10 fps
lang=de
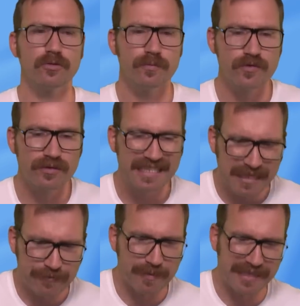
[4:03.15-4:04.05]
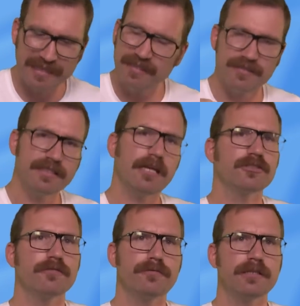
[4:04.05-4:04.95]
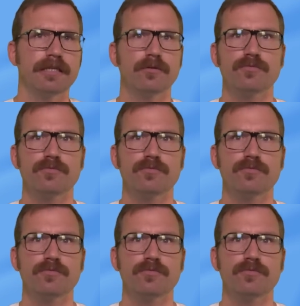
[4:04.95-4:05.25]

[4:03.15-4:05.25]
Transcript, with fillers: Und umso tiefer man in diesen Dungeon vordringt,